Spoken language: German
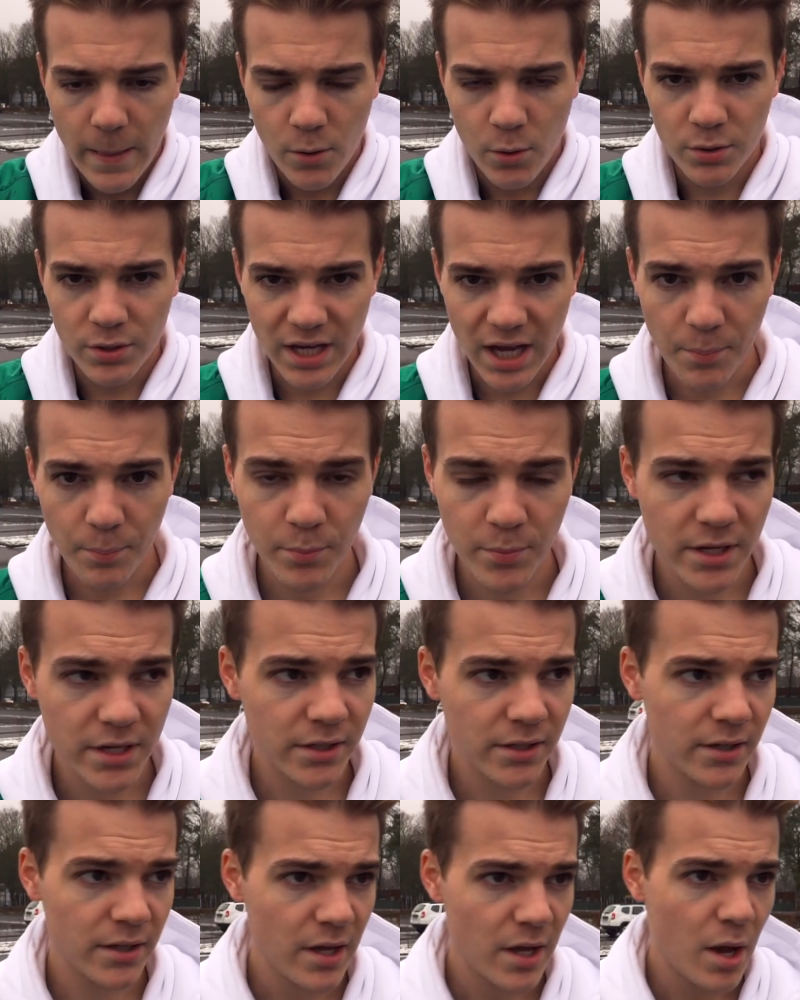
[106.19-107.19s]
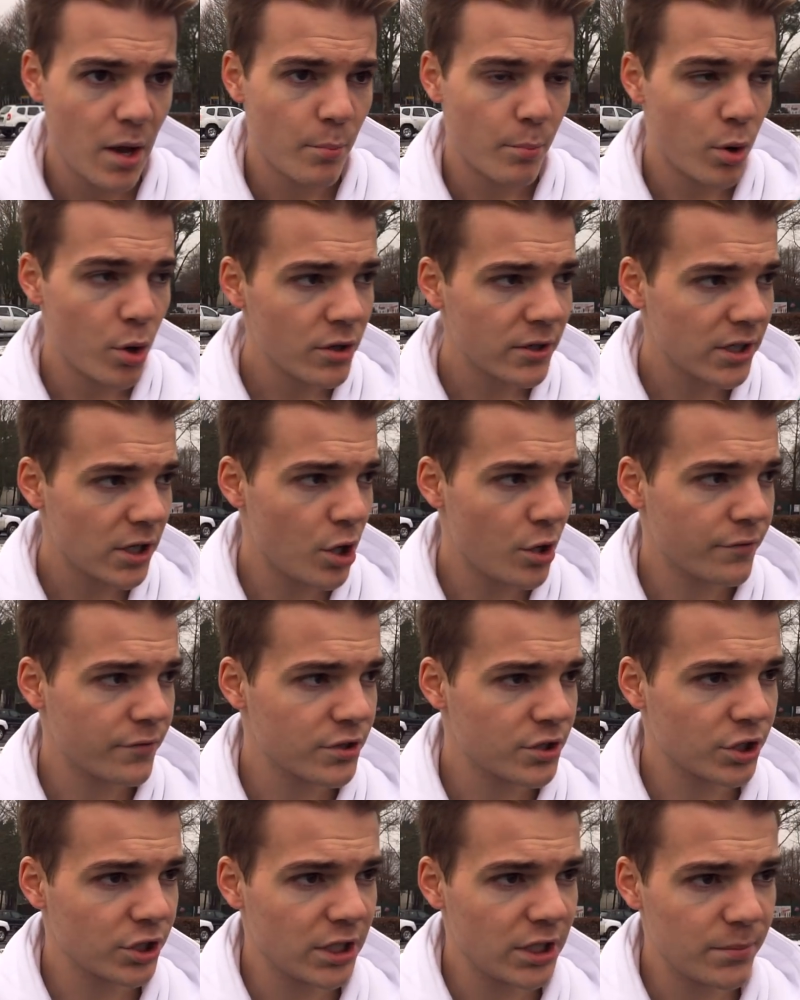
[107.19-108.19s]
Und habe mir Punkte
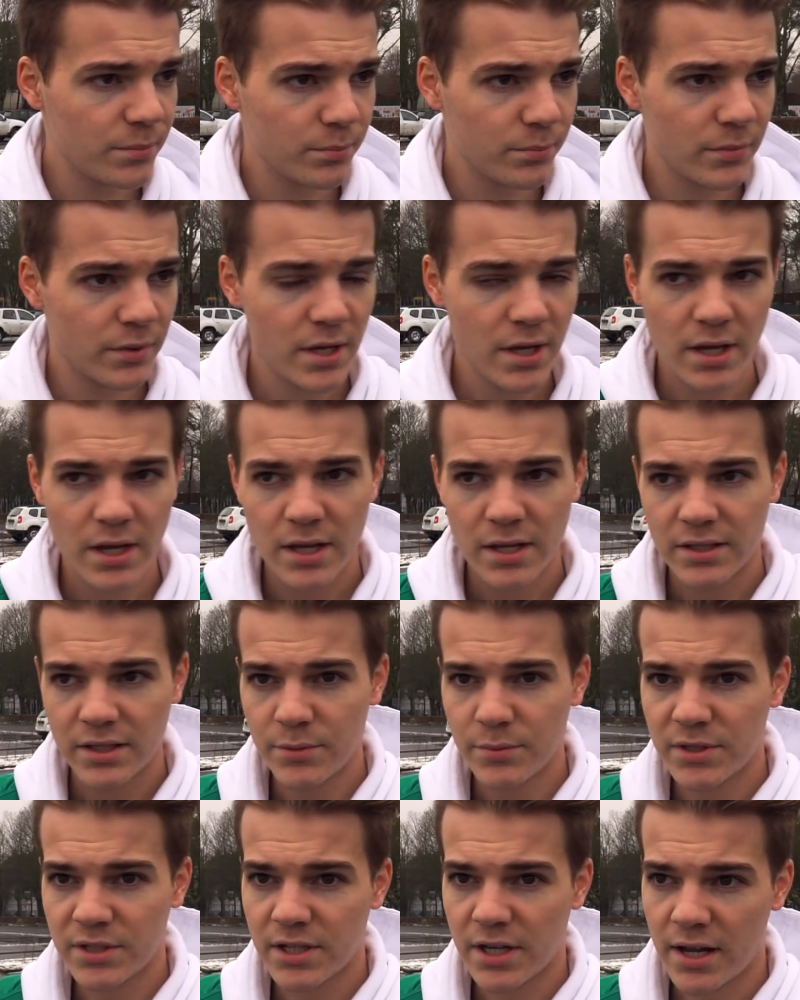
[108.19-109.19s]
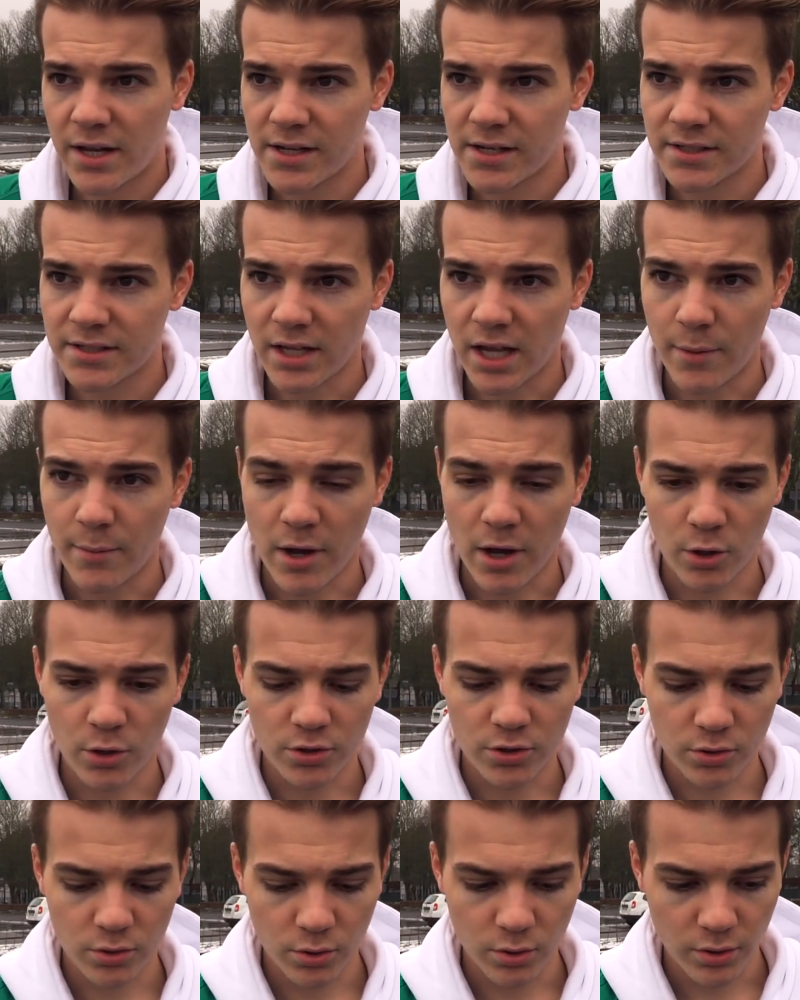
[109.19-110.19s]
aufgeschrieben, die mich halt am
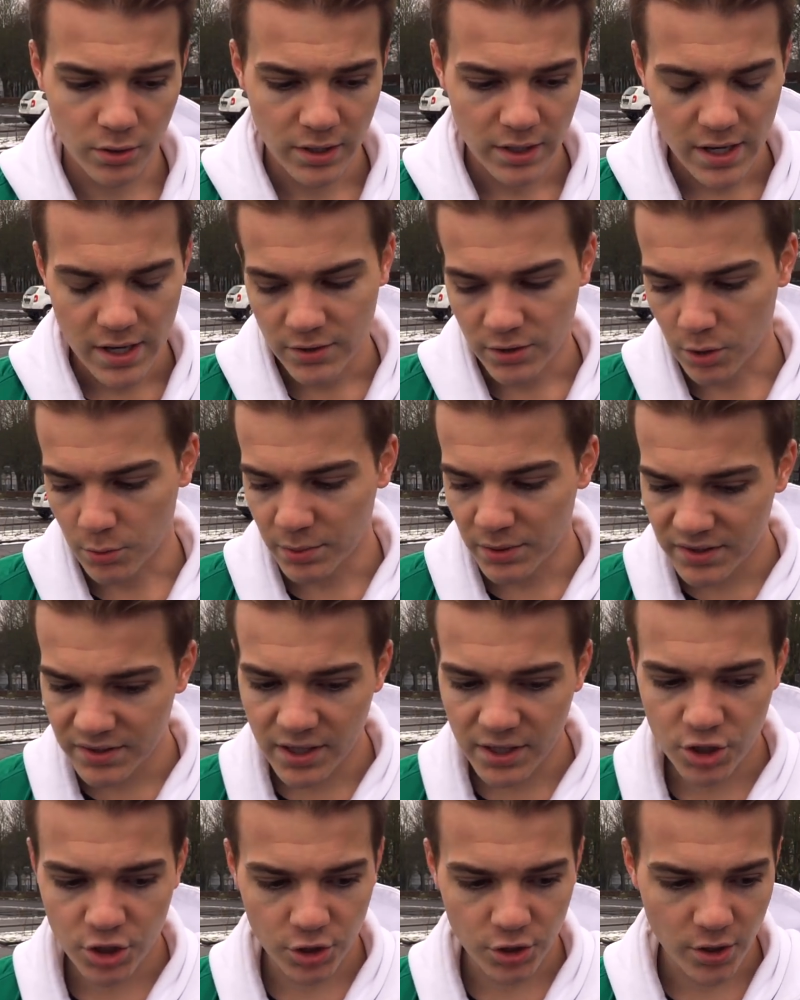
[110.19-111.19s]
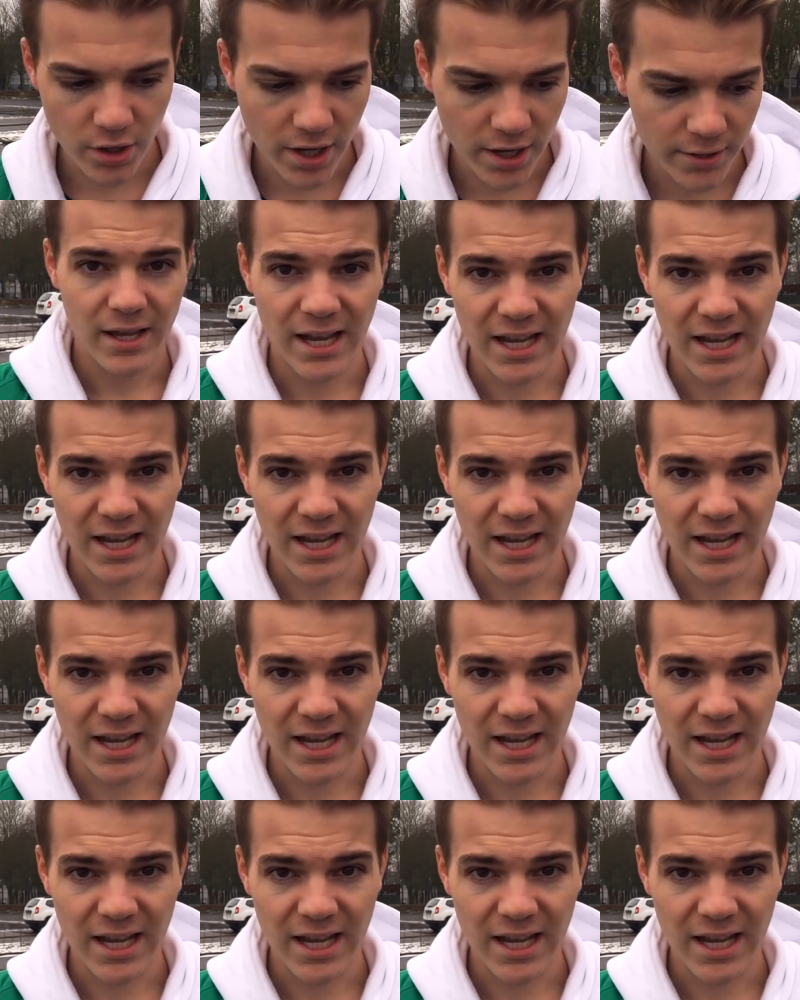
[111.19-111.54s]
Auto so ein bisschen stören.